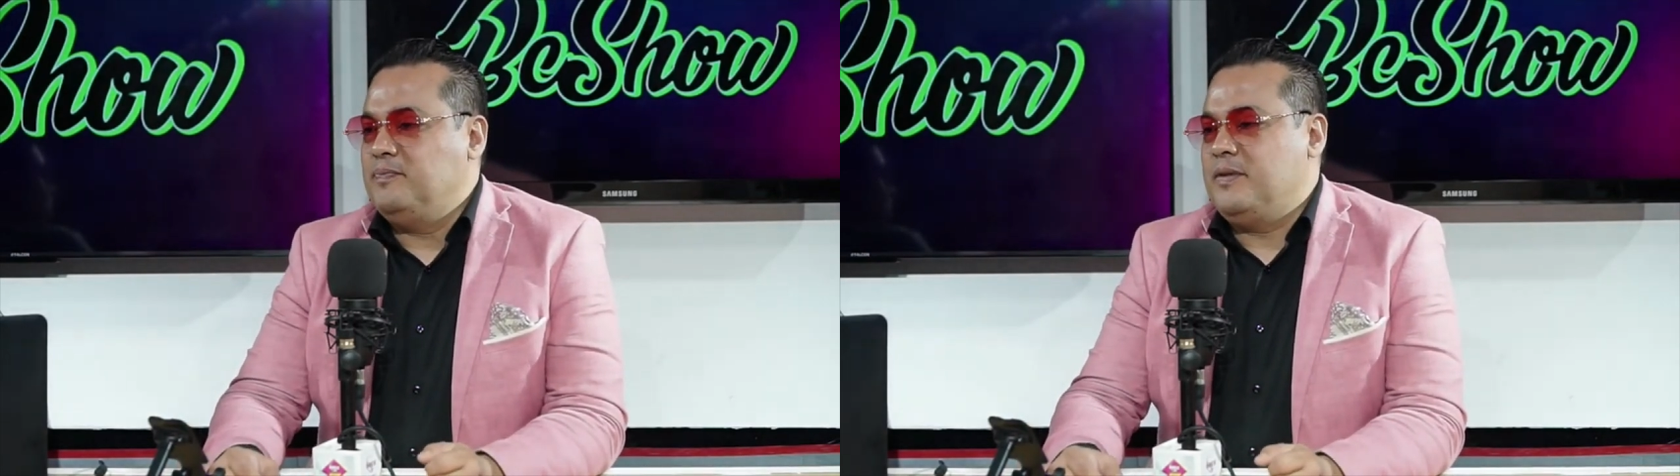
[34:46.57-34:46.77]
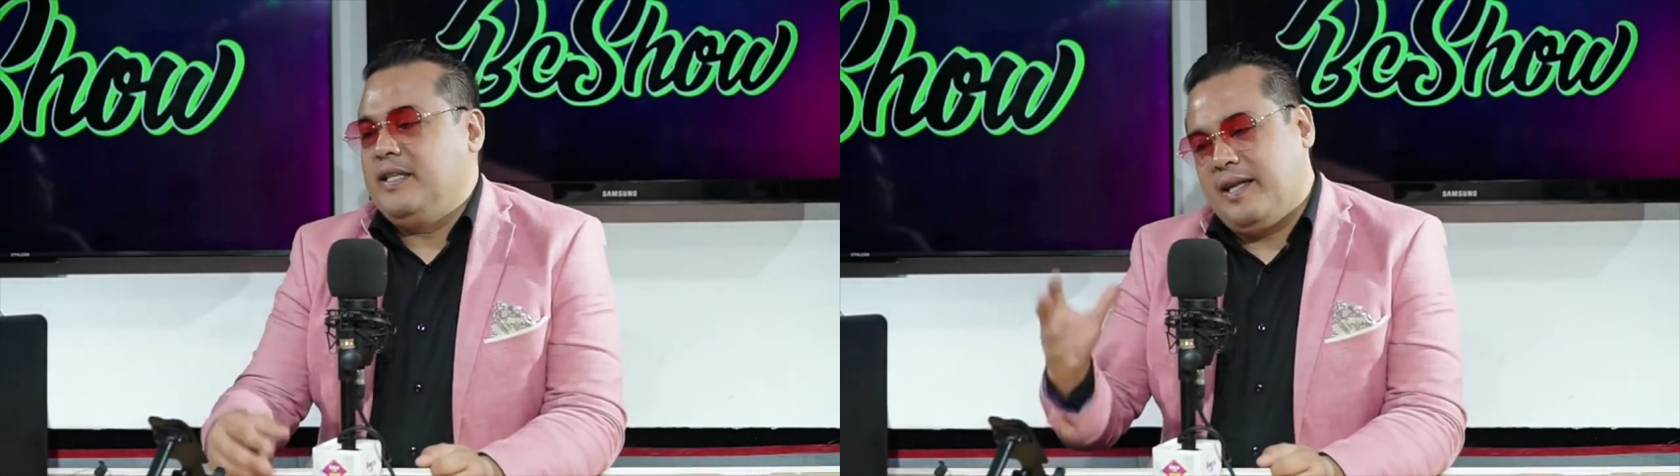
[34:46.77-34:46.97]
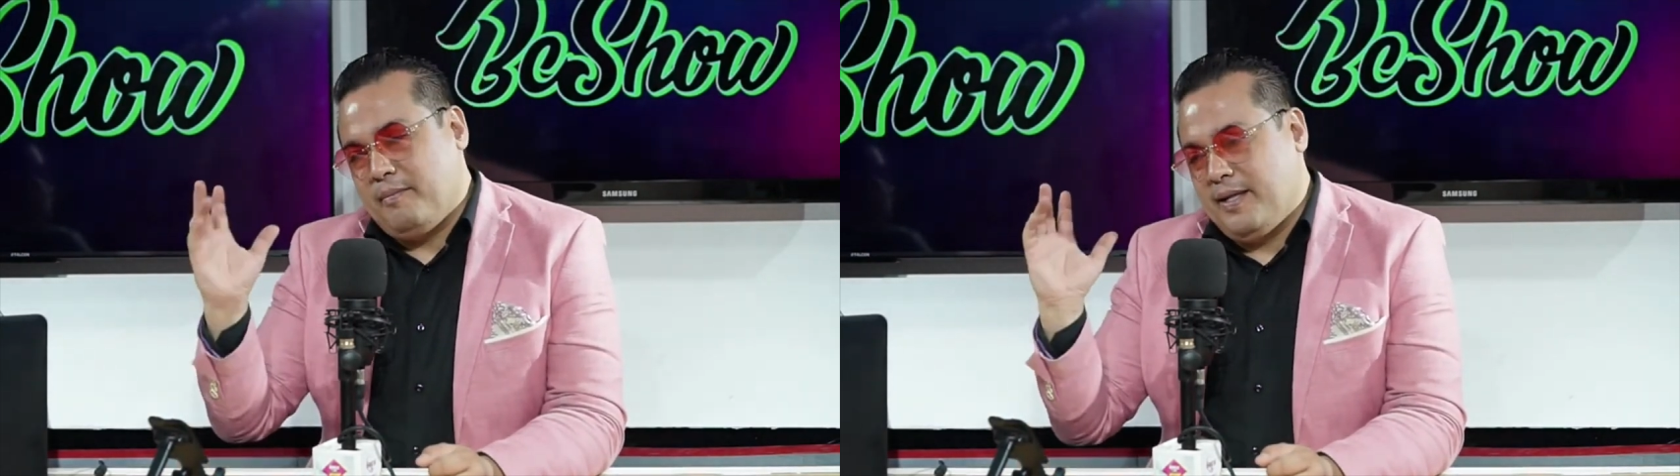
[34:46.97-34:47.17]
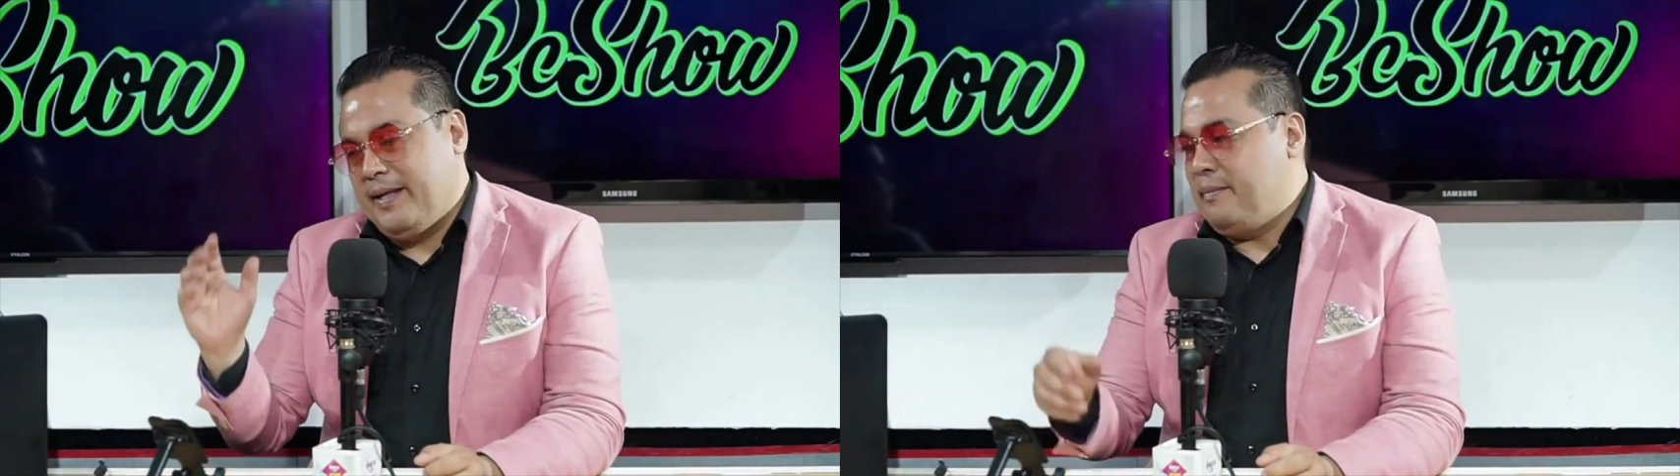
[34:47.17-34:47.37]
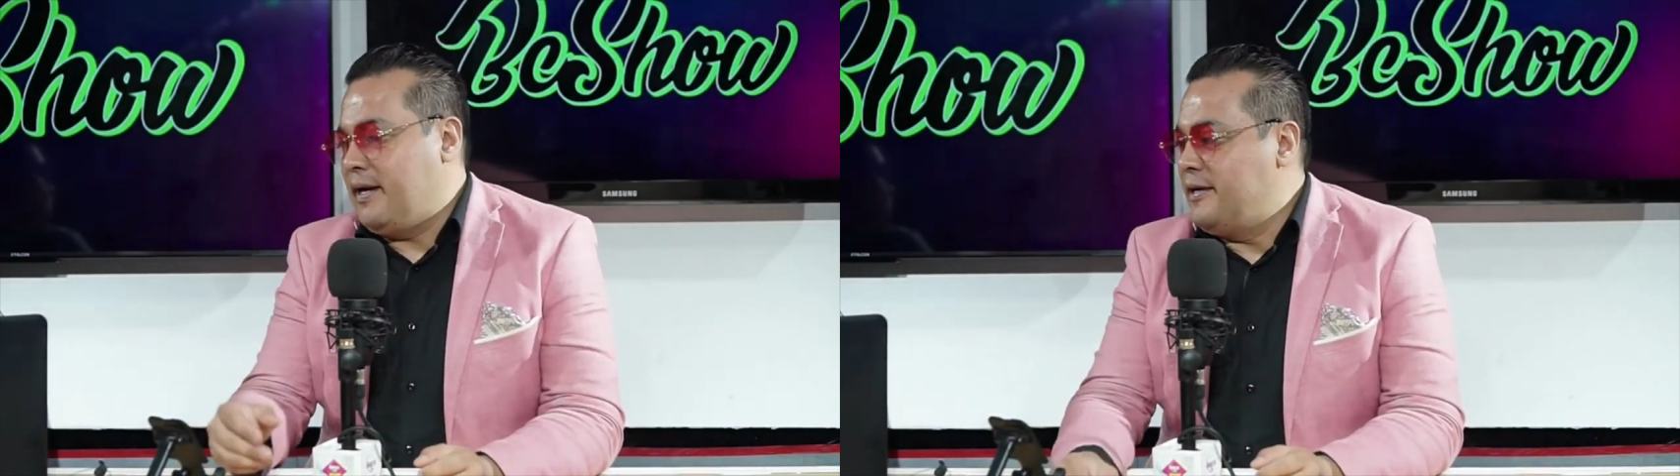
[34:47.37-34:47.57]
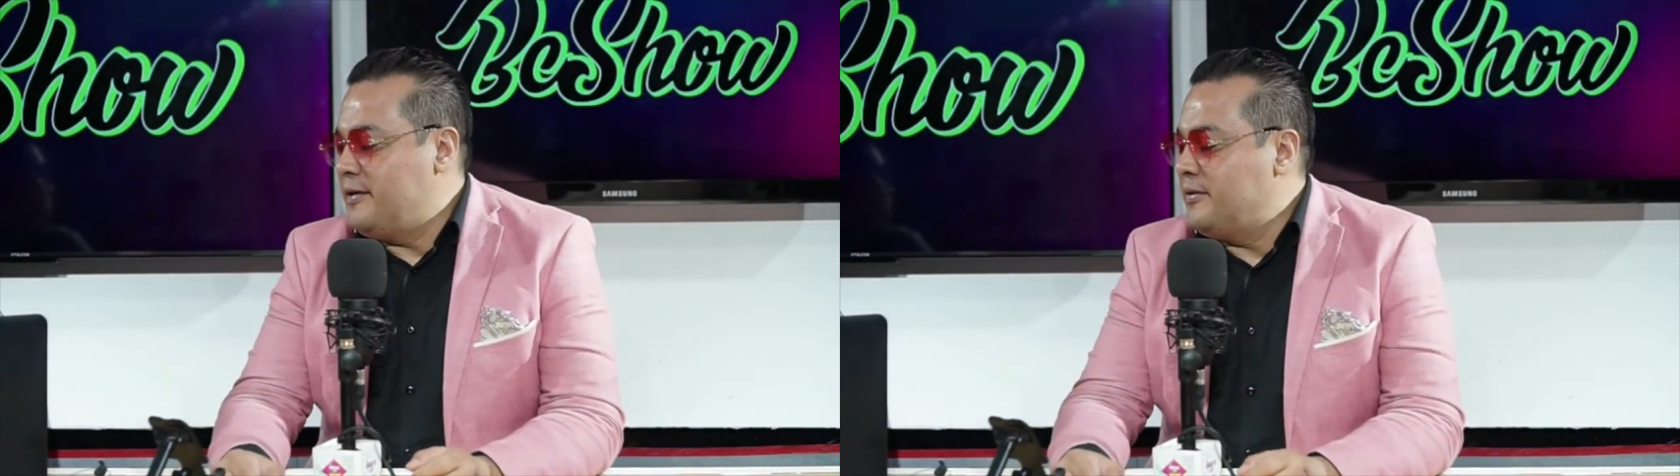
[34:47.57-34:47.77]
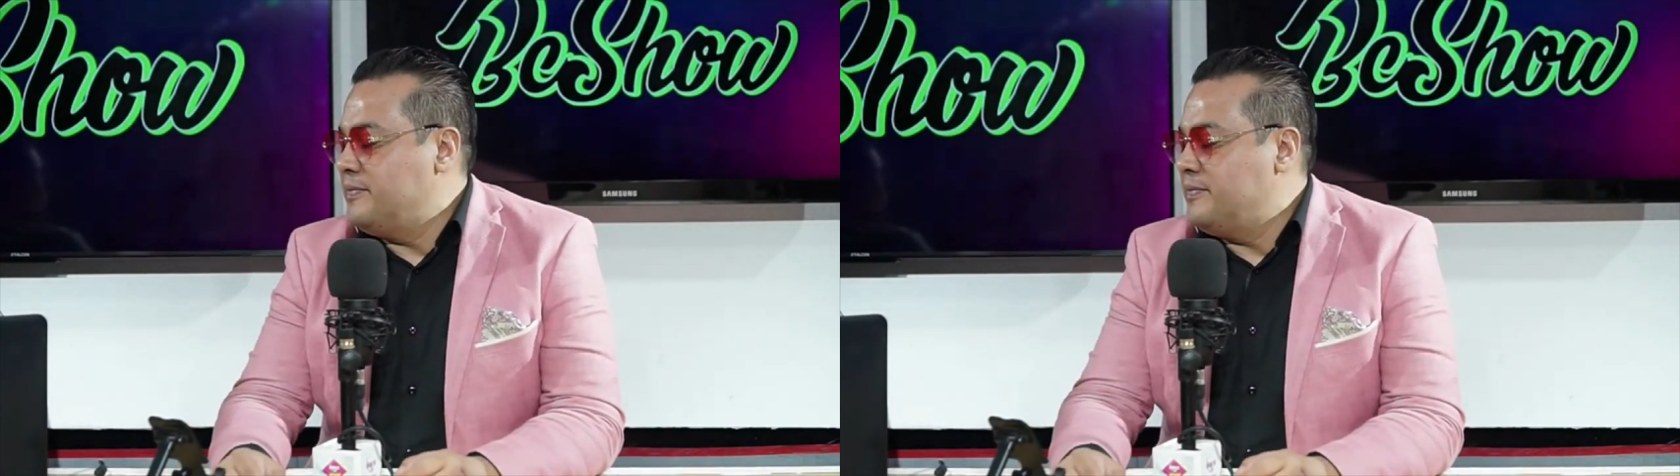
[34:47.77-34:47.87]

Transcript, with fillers: Y también de México.